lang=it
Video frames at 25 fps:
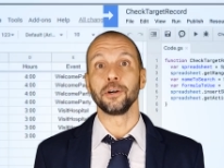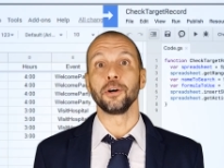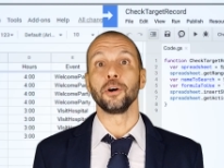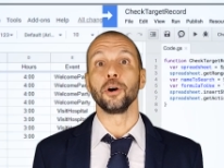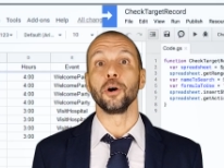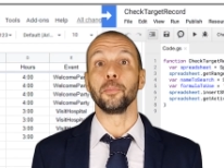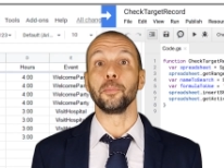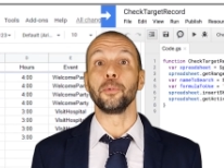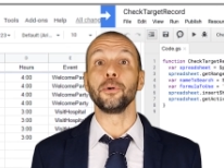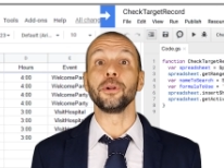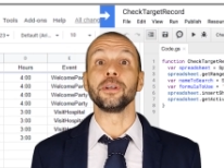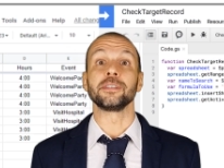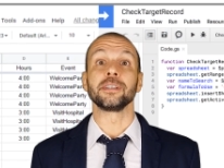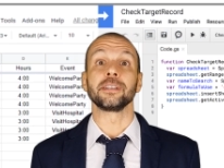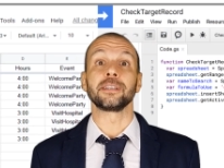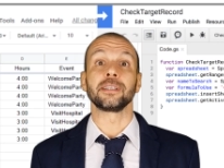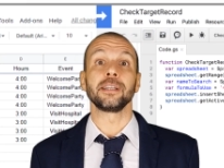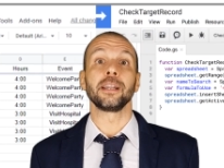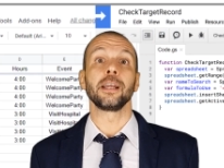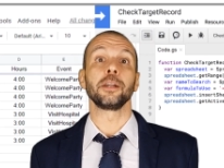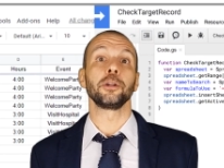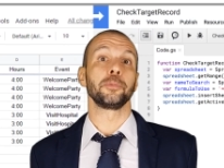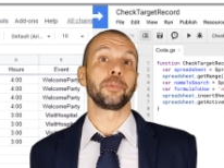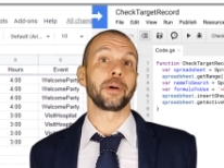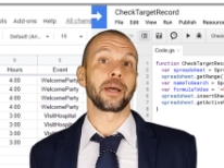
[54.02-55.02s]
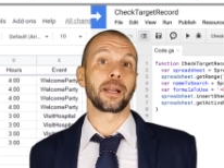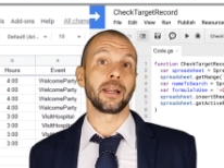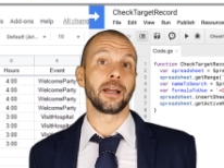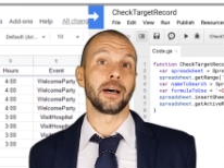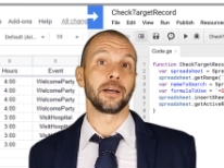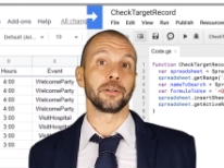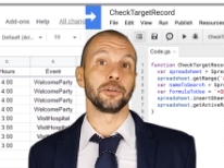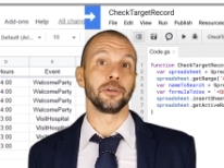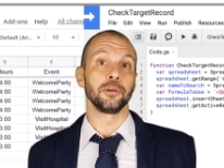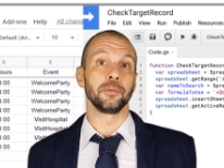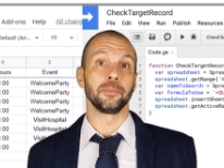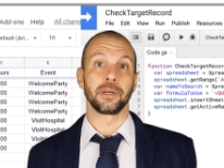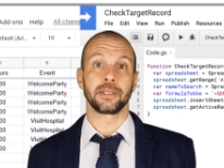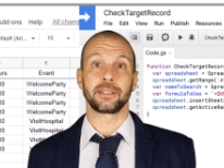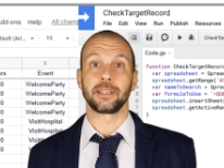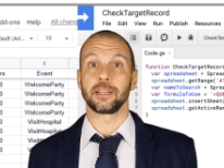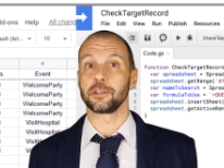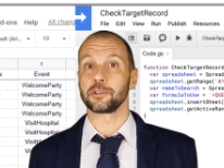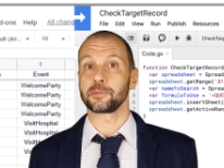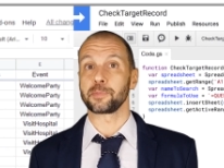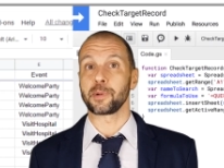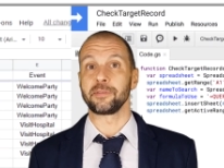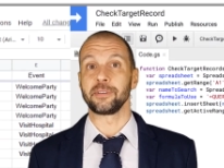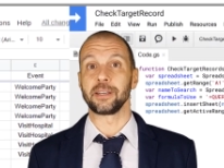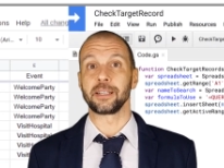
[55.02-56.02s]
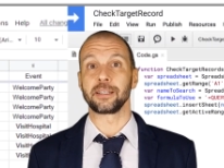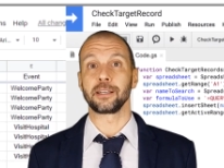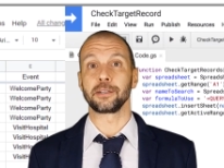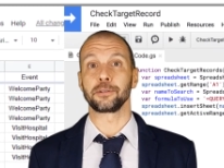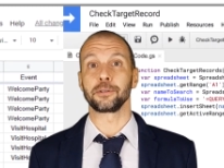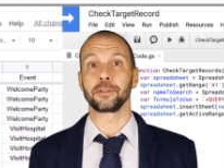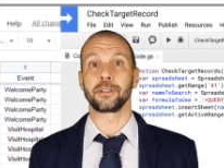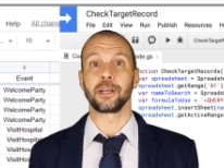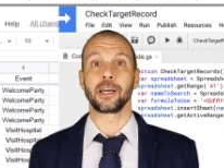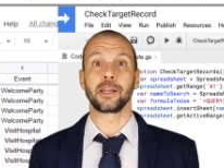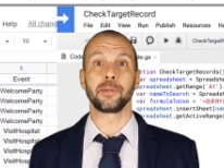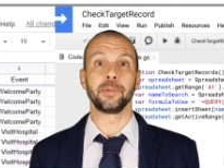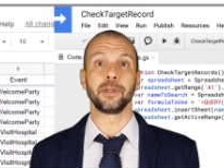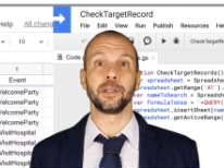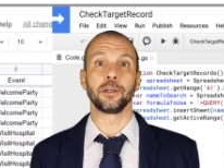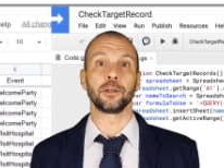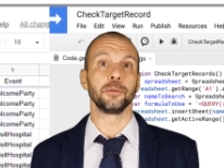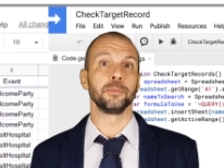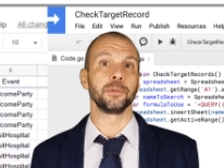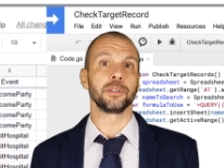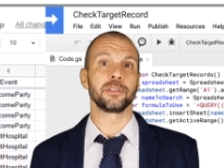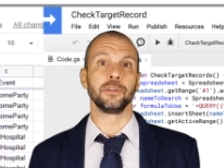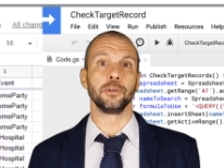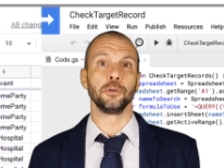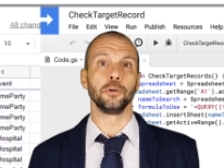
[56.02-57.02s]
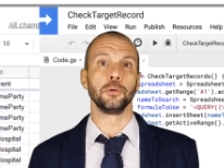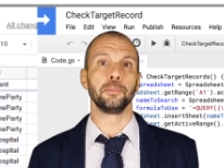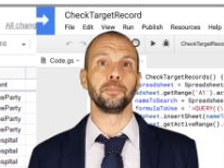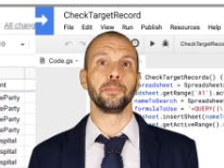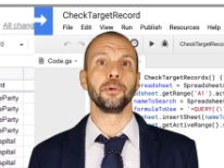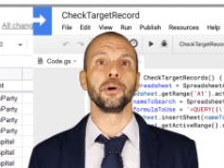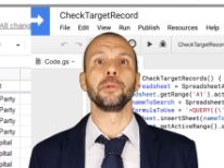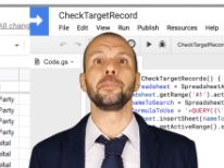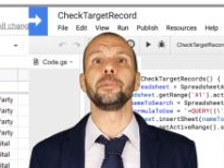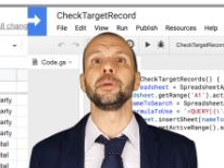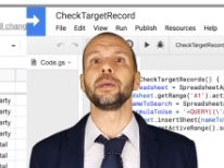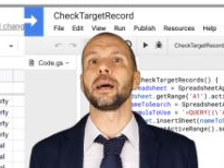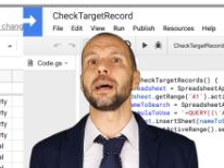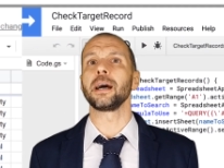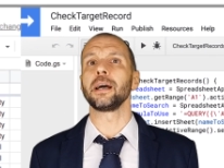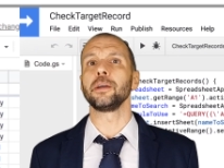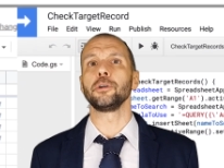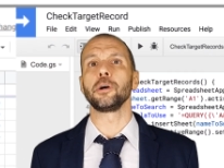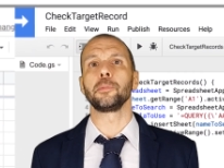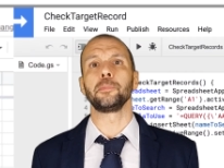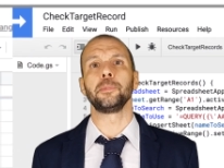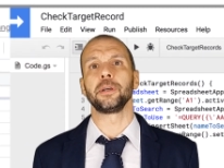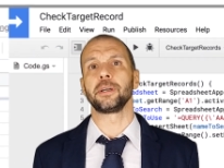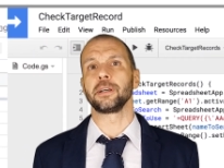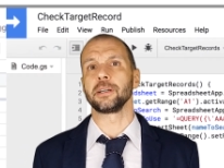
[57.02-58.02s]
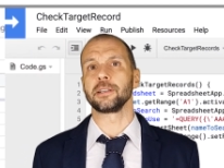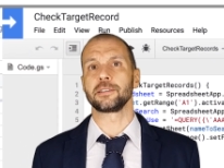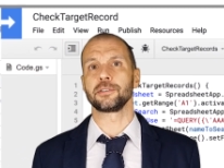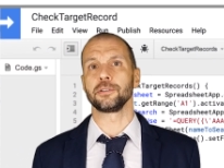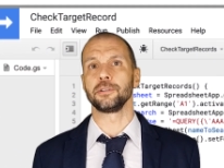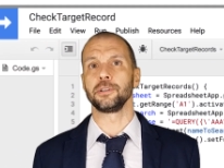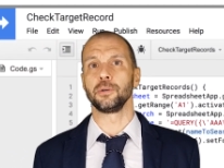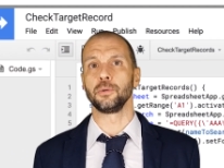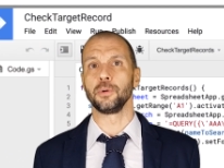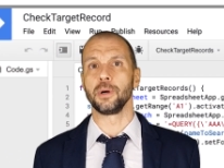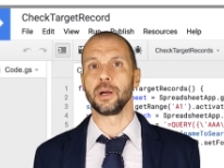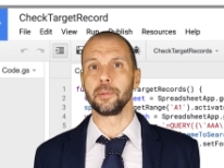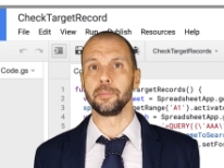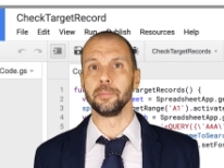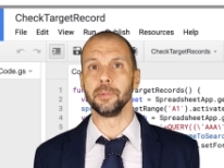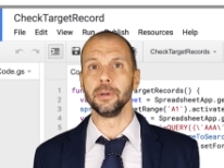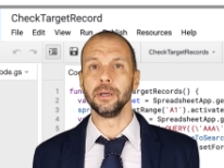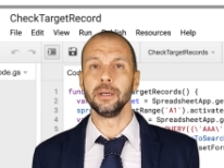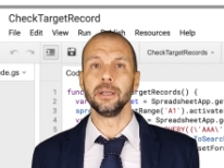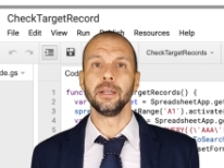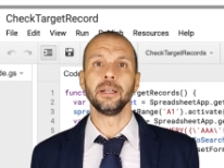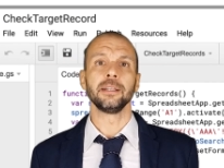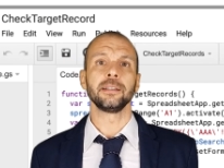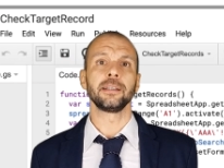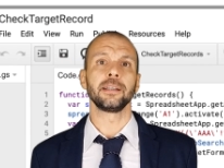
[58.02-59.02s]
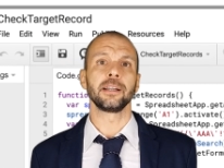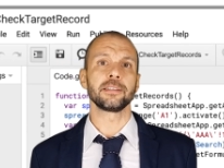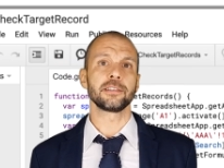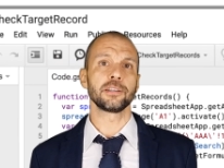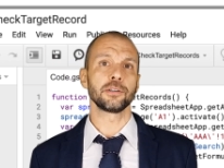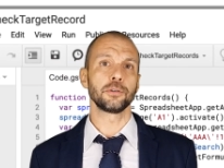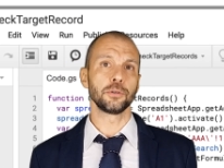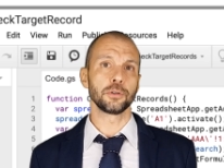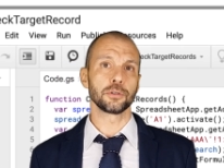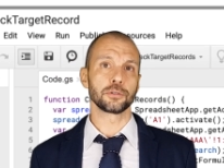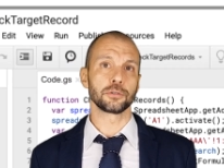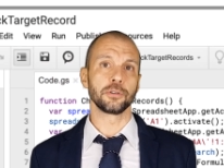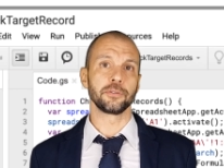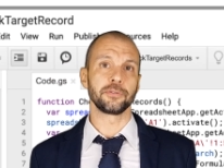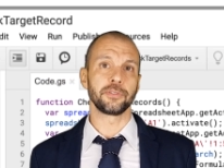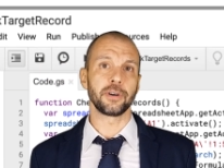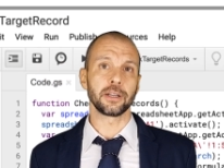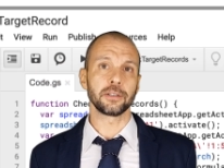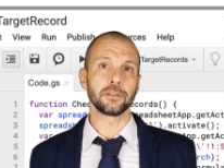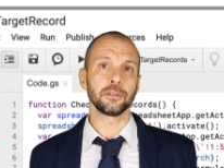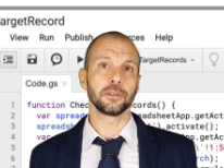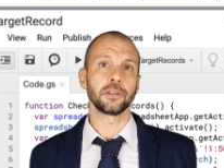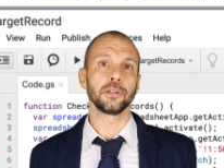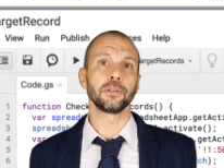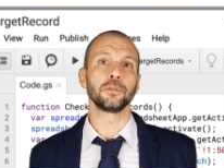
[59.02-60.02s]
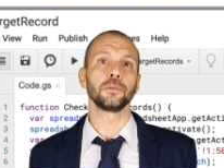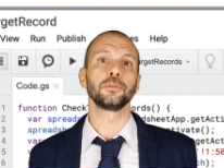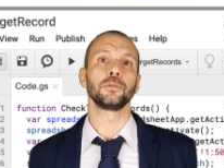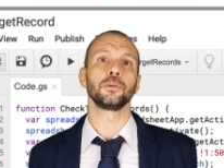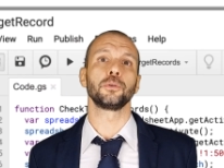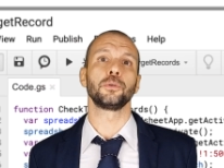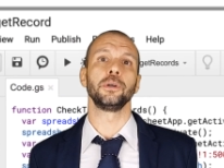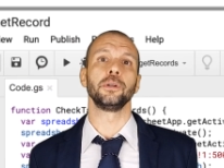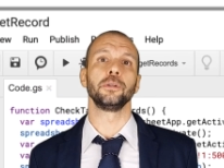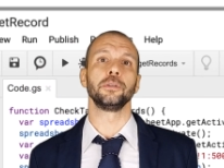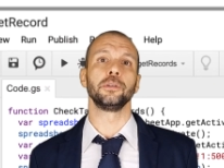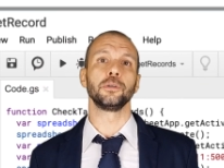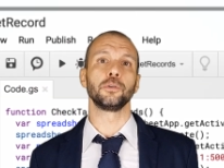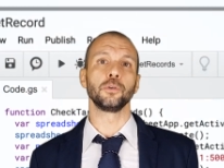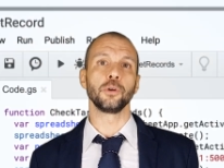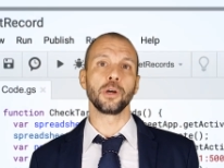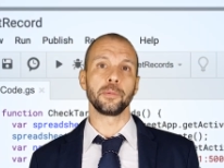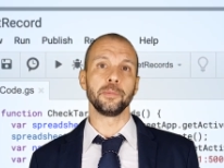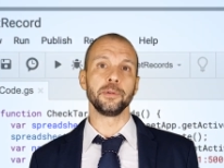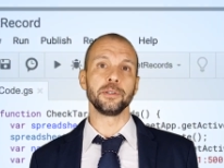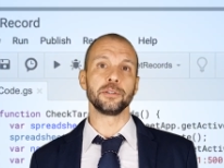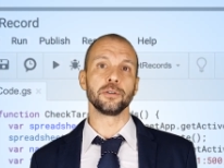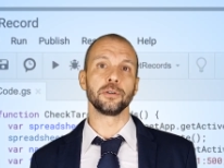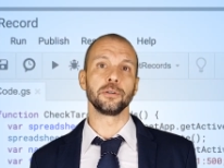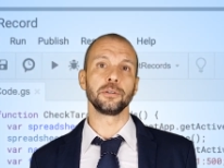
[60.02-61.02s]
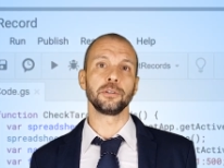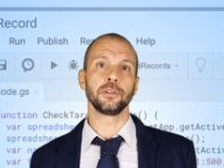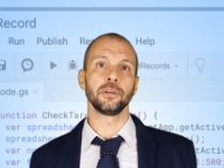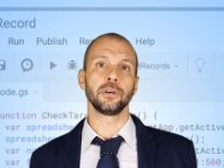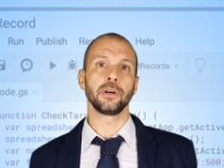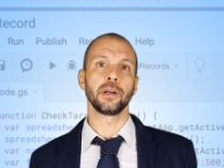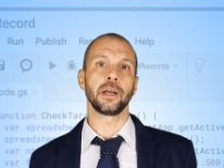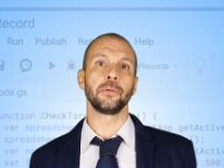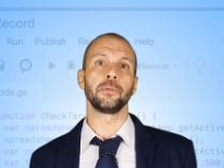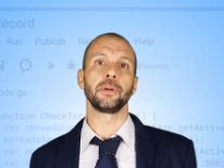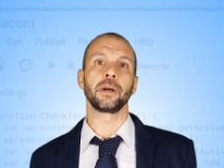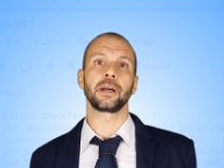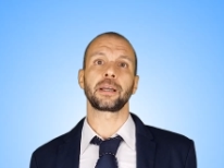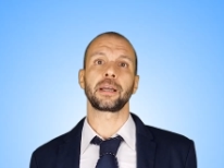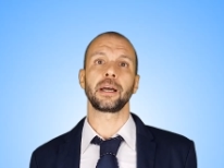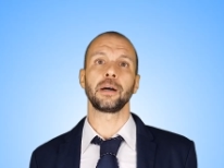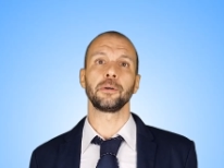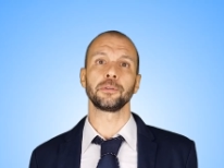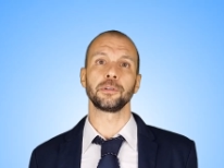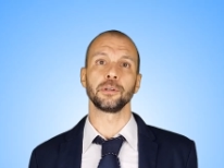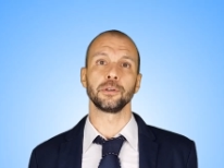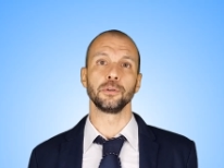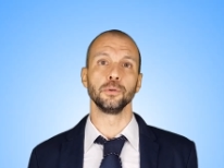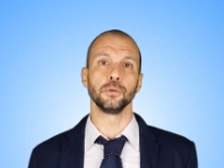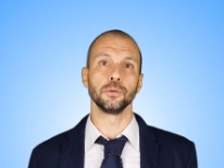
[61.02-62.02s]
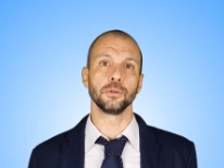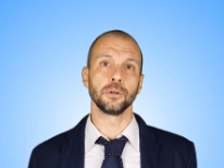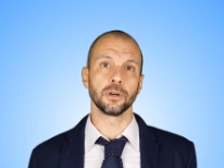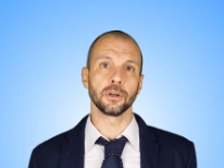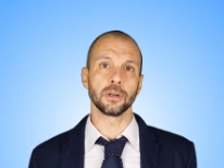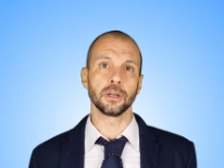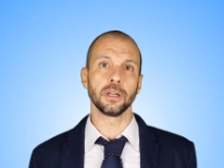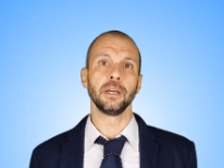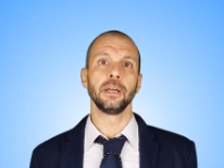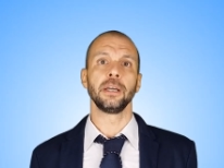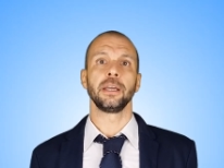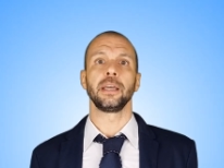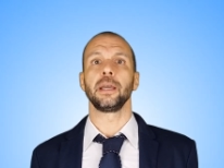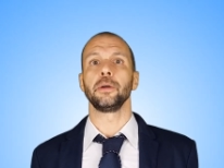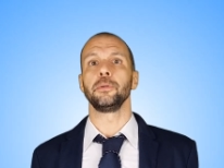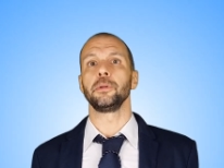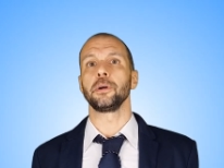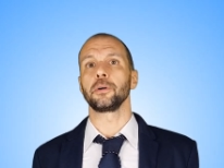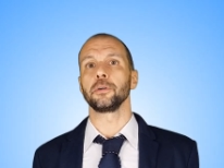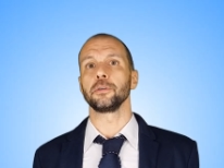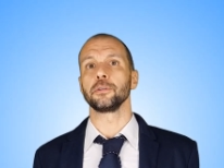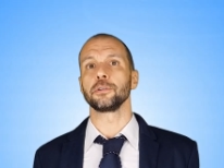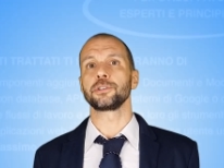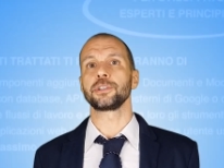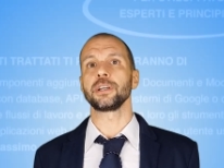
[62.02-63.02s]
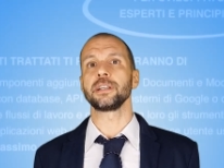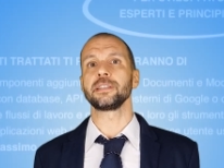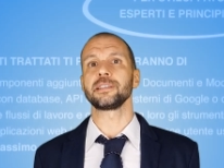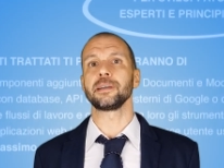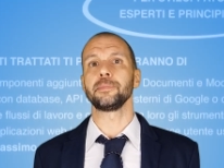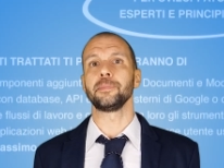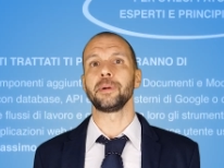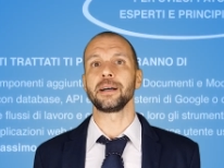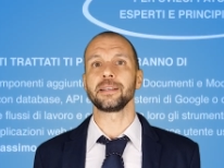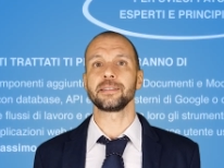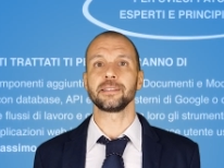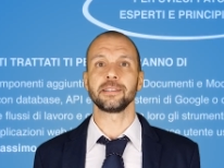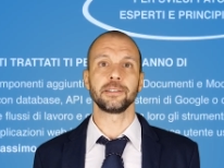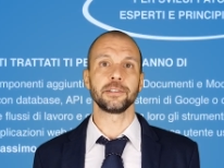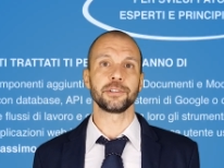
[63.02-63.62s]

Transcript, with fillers: oppure se te ne hanno parlato ma ti hanno spaventato termini come sviluppo, API o applicazioni web, ti rassicuro sul fatto che tutto quello di cui hai bisogno è un account Google e una conoscenza base di